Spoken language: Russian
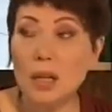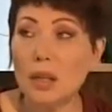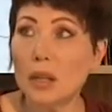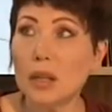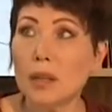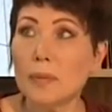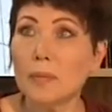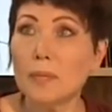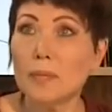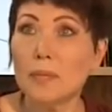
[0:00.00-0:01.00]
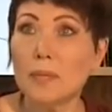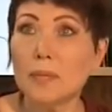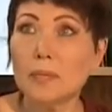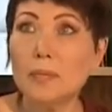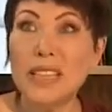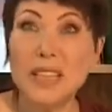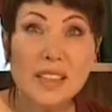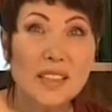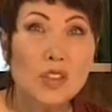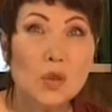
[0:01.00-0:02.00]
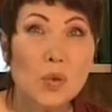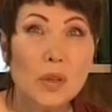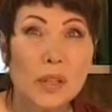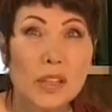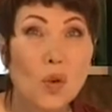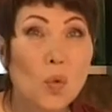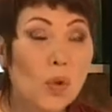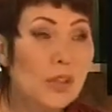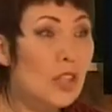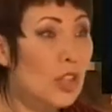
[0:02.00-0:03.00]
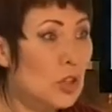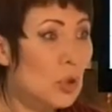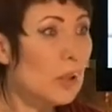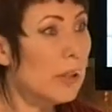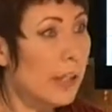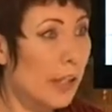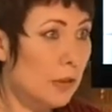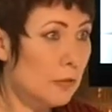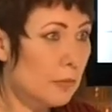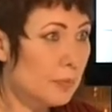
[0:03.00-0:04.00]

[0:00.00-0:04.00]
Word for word: Э, билеты стоили от 300 леев.